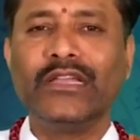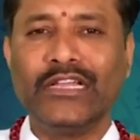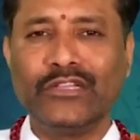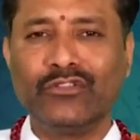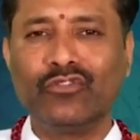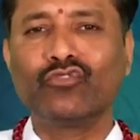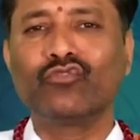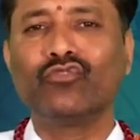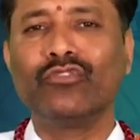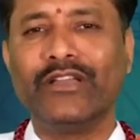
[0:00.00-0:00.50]

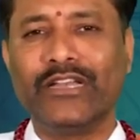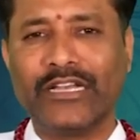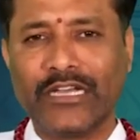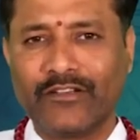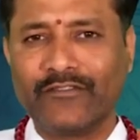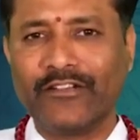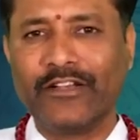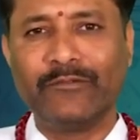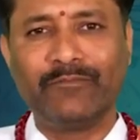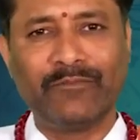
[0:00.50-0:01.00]

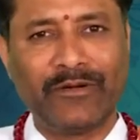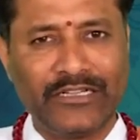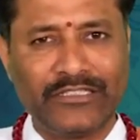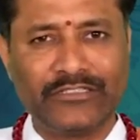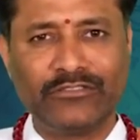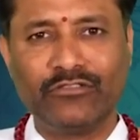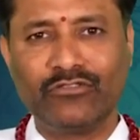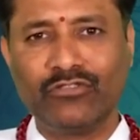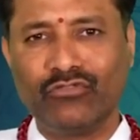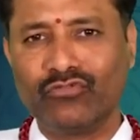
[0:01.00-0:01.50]
ఎదుర్కొనేటటువంటి
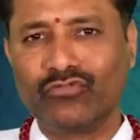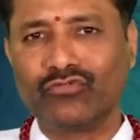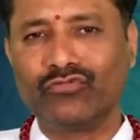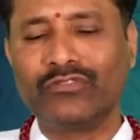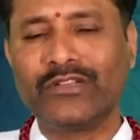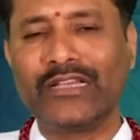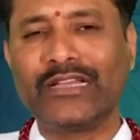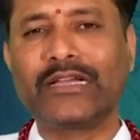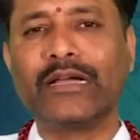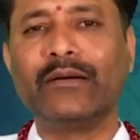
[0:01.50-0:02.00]
పరిస్థితులు
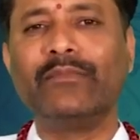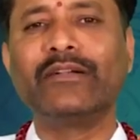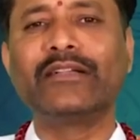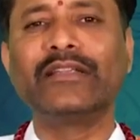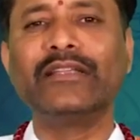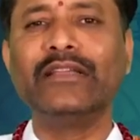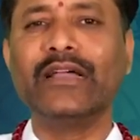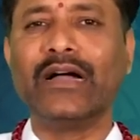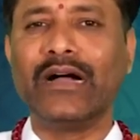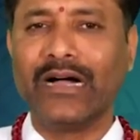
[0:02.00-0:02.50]
ఉంటుంటాయి
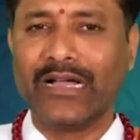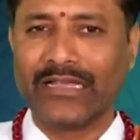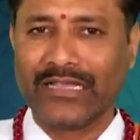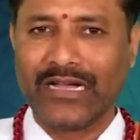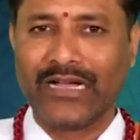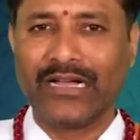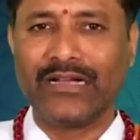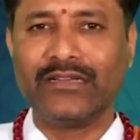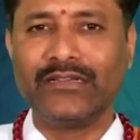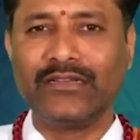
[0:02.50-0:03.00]
కాబట్టి
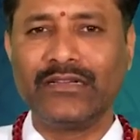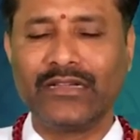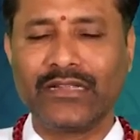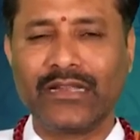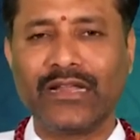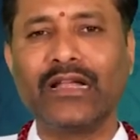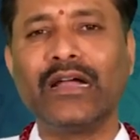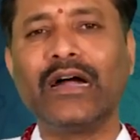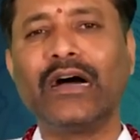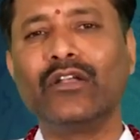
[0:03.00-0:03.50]
ఆయా
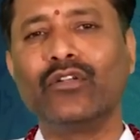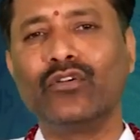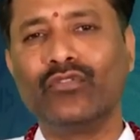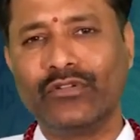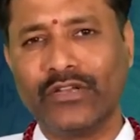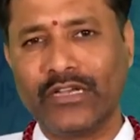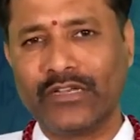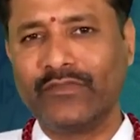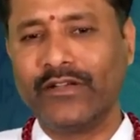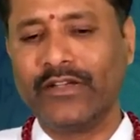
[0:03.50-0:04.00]
రంగాల్లో
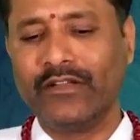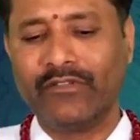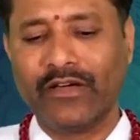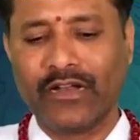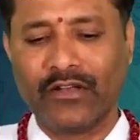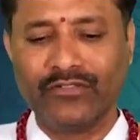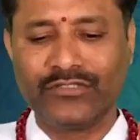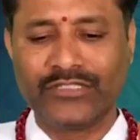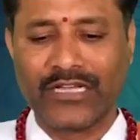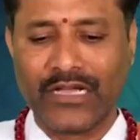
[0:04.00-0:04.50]
ఉన్నటువంటి
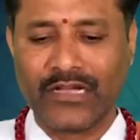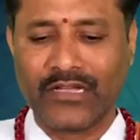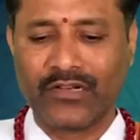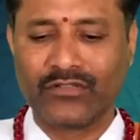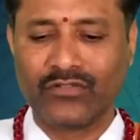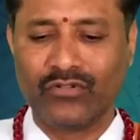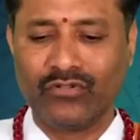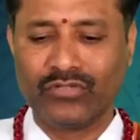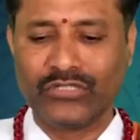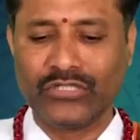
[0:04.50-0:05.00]
వాళ్ళు
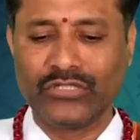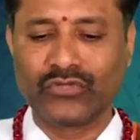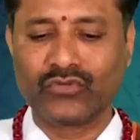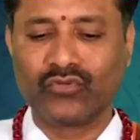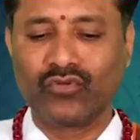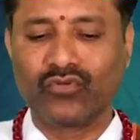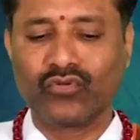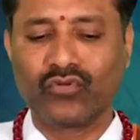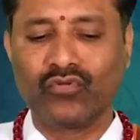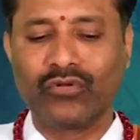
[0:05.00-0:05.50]
జాగ్రత్తలు
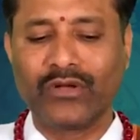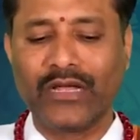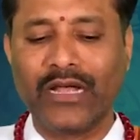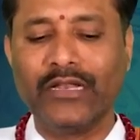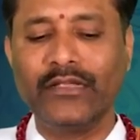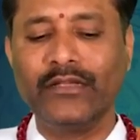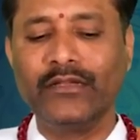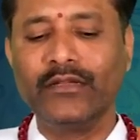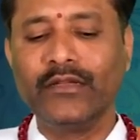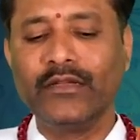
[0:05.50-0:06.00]
తీసుకుంటూ
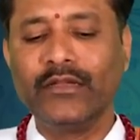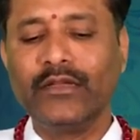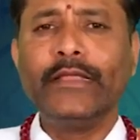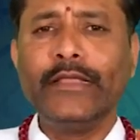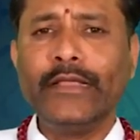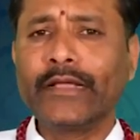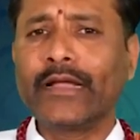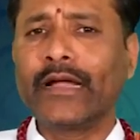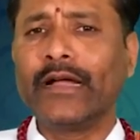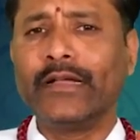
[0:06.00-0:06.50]
ఉండాలి
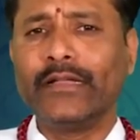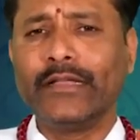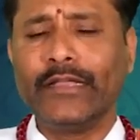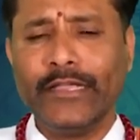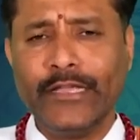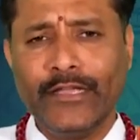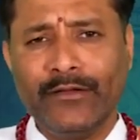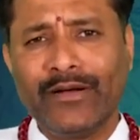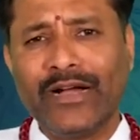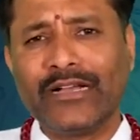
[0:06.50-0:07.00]
ఇక
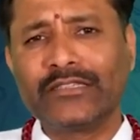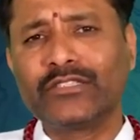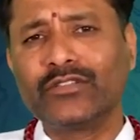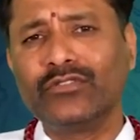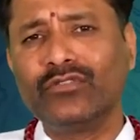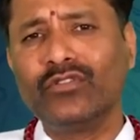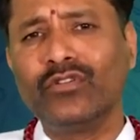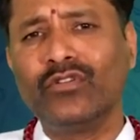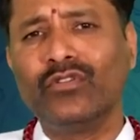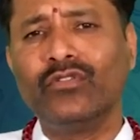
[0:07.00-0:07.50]
ఈ
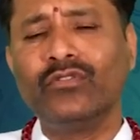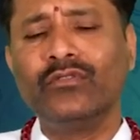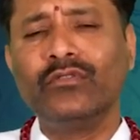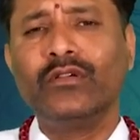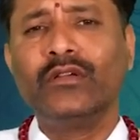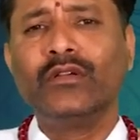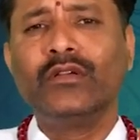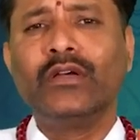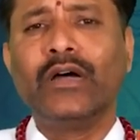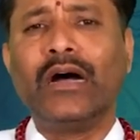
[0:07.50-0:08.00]
మాసంలో
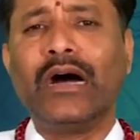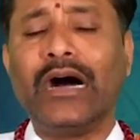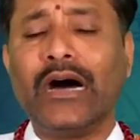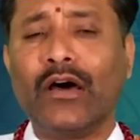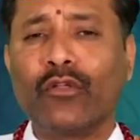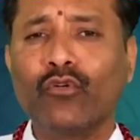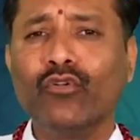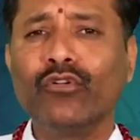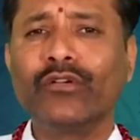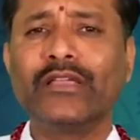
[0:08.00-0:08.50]

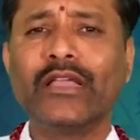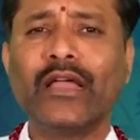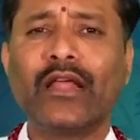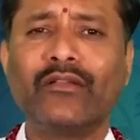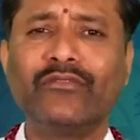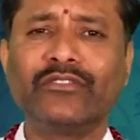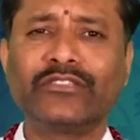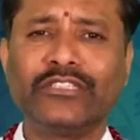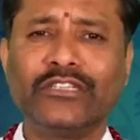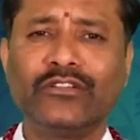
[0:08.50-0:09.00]

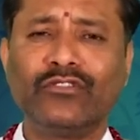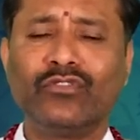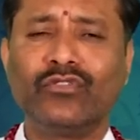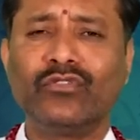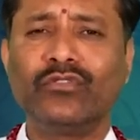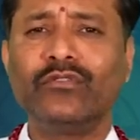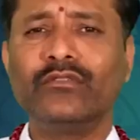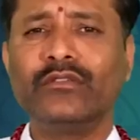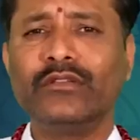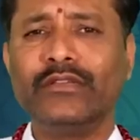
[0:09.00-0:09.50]
ఆరోగ్యాల
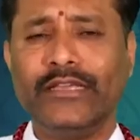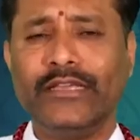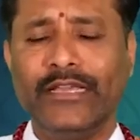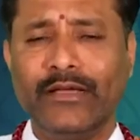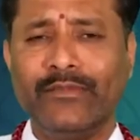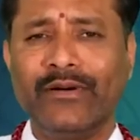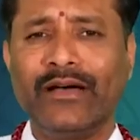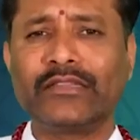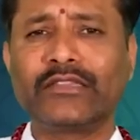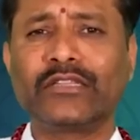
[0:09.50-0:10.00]
విషయంలో
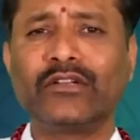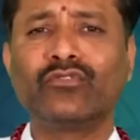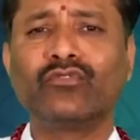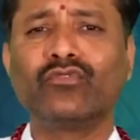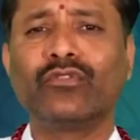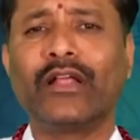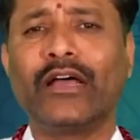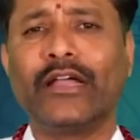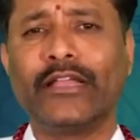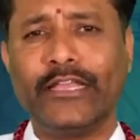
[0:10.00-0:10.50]
ఏమాత్రం
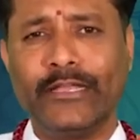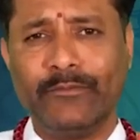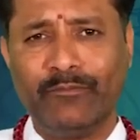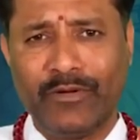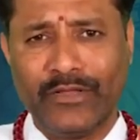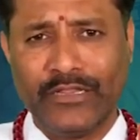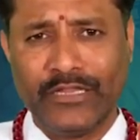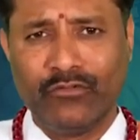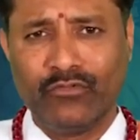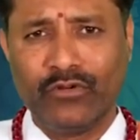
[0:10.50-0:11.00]
కూడా
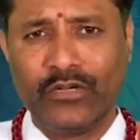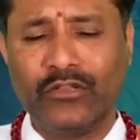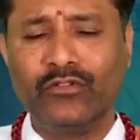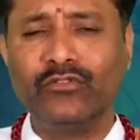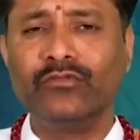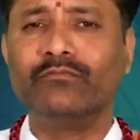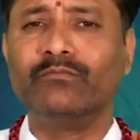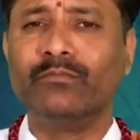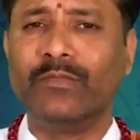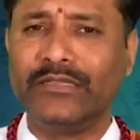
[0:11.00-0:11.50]
ఇబ్బంది
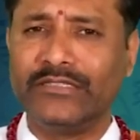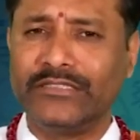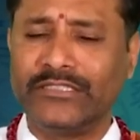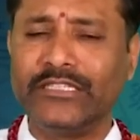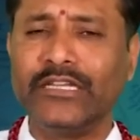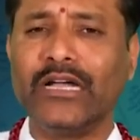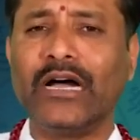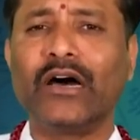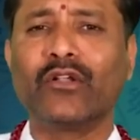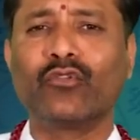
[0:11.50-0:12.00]
ఉండదు
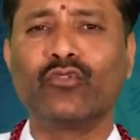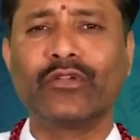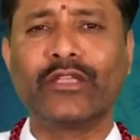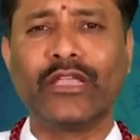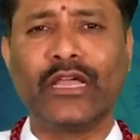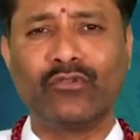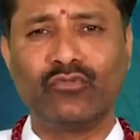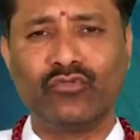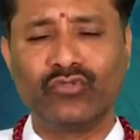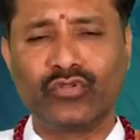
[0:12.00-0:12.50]
మంచి
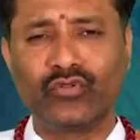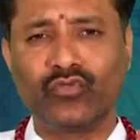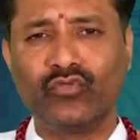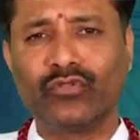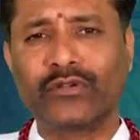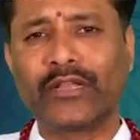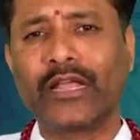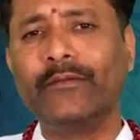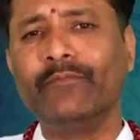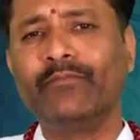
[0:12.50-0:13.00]
ఆరోగ్యాలు ఉంటూ
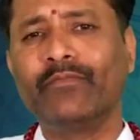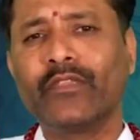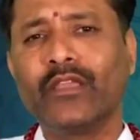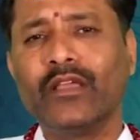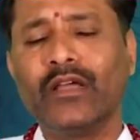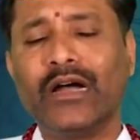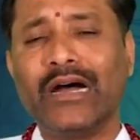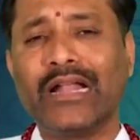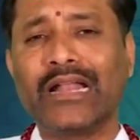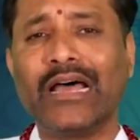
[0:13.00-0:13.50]
ఉంటాయి
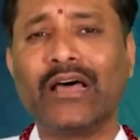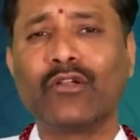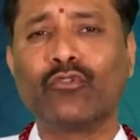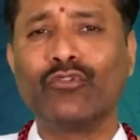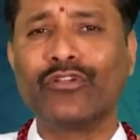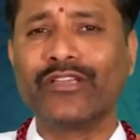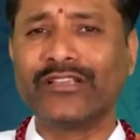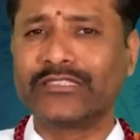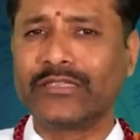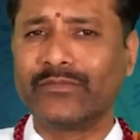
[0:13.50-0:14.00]

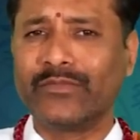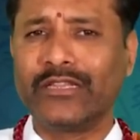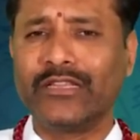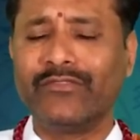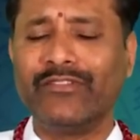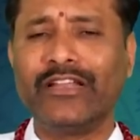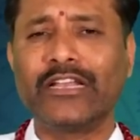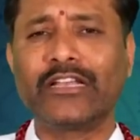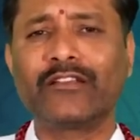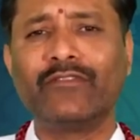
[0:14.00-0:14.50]
అనారోగ్య
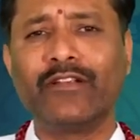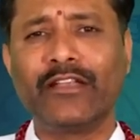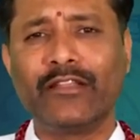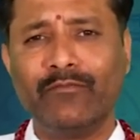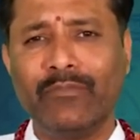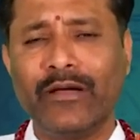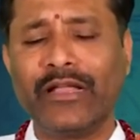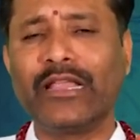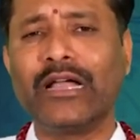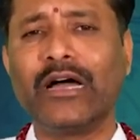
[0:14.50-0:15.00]
సంబంధమైనటువంటి
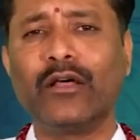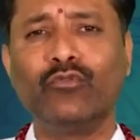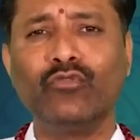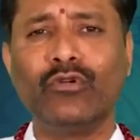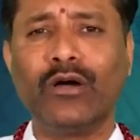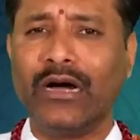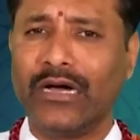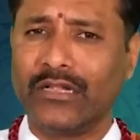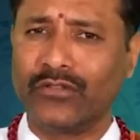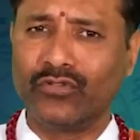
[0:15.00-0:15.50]
భయాలు
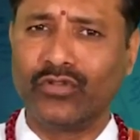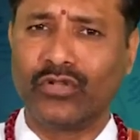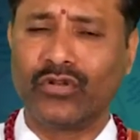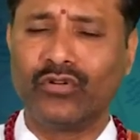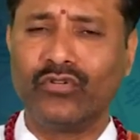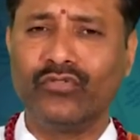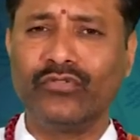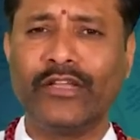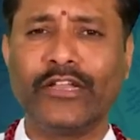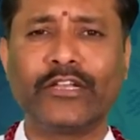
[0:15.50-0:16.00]

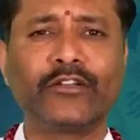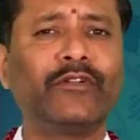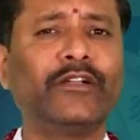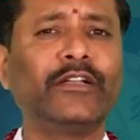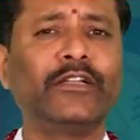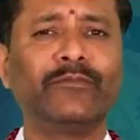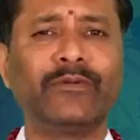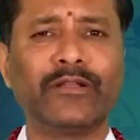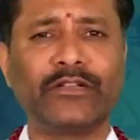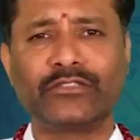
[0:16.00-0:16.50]
ఆందోళనలు
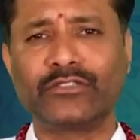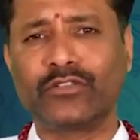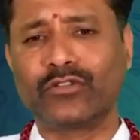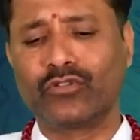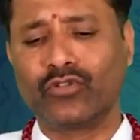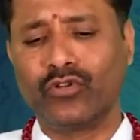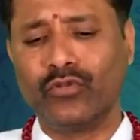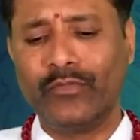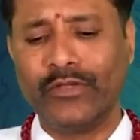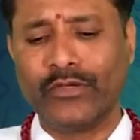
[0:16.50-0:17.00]
ఎటువంటి
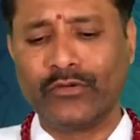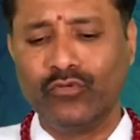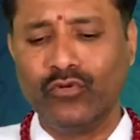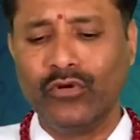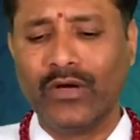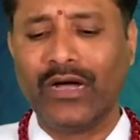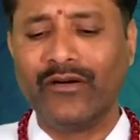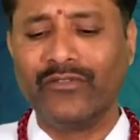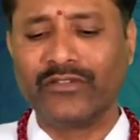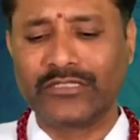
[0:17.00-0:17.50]
పరిస్థితులు మీకు
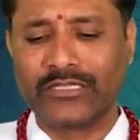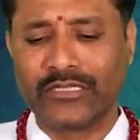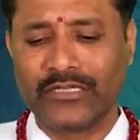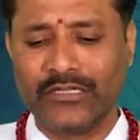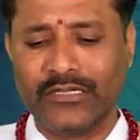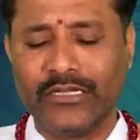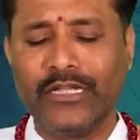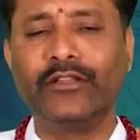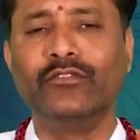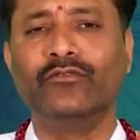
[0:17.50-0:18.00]

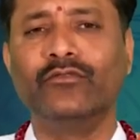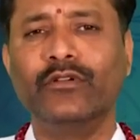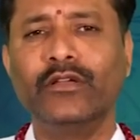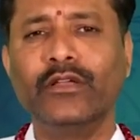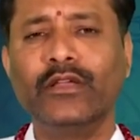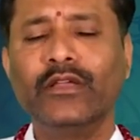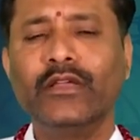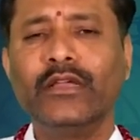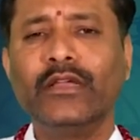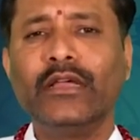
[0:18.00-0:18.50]
అవసరం లేదు
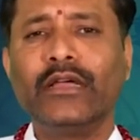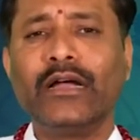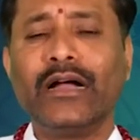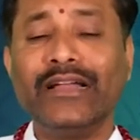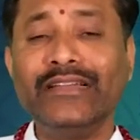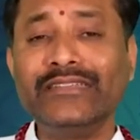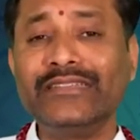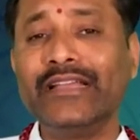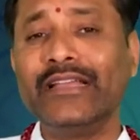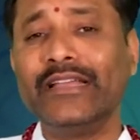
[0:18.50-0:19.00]

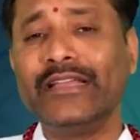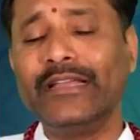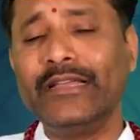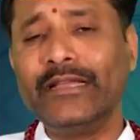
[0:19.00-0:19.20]
అయితే